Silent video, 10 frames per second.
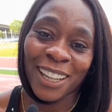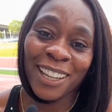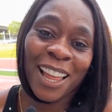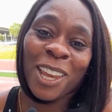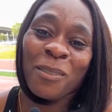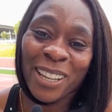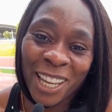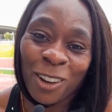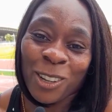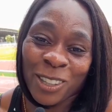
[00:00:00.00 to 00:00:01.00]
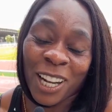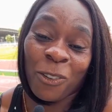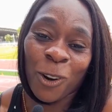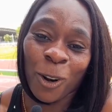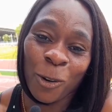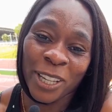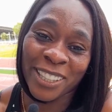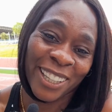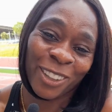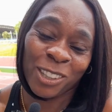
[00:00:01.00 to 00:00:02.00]
Nadie más que conocer a Flor Ruiz,
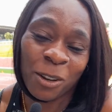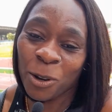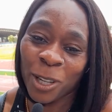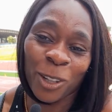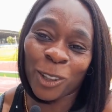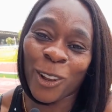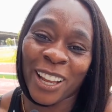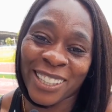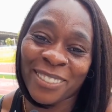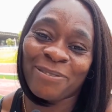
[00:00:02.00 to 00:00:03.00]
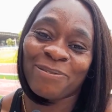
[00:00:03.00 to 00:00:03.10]
entonces voy con todas.